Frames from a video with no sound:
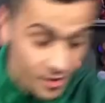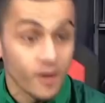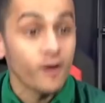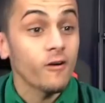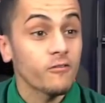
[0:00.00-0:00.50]

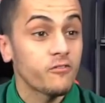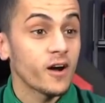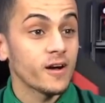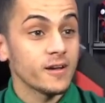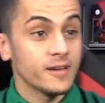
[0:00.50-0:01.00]

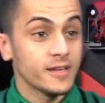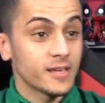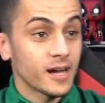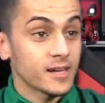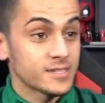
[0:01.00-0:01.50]
Enfin, les
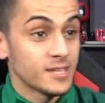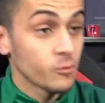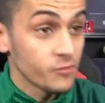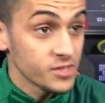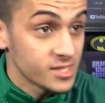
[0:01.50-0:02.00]
gars, c'est
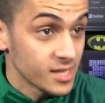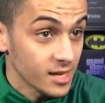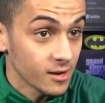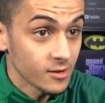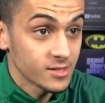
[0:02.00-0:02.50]

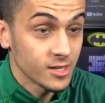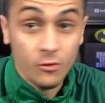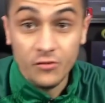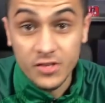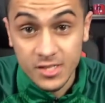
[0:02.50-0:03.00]
officiel, c'est
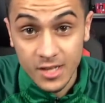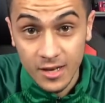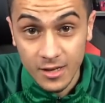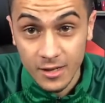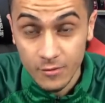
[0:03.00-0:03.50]
officiel,